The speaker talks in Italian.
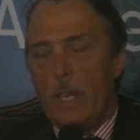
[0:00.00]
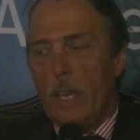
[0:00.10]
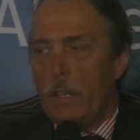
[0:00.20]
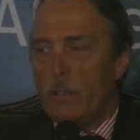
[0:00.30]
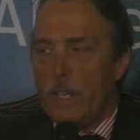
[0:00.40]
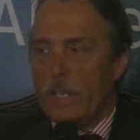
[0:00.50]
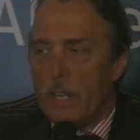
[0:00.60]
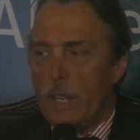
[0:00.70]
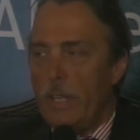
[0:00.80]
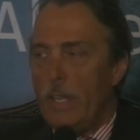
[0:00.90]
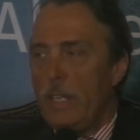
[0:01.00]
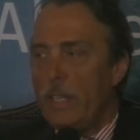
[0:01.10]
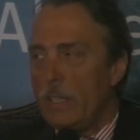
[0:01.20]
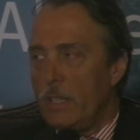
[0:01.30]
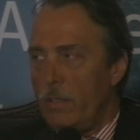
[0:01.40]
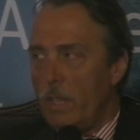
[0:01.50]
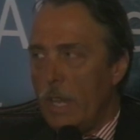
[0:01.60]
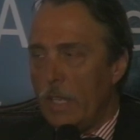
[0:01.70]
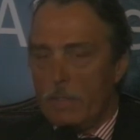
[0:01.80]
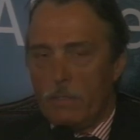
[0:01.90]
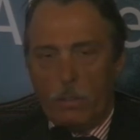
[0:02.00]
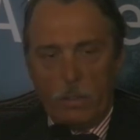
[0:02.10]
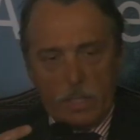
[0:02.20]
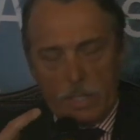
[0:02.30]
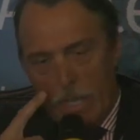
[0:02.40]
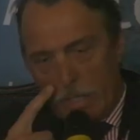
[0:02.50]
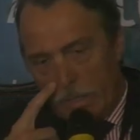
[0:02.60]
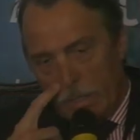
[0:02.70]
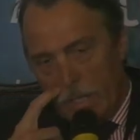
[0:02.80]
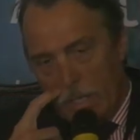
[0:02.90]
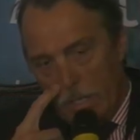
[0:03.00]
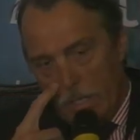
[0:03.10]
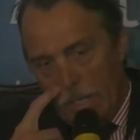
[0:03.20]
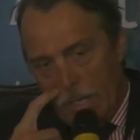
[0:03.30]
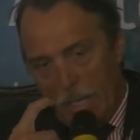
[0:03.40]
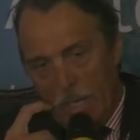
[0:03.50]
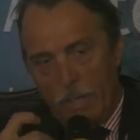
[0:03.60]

che devono essere identificate e valorizzate. Il,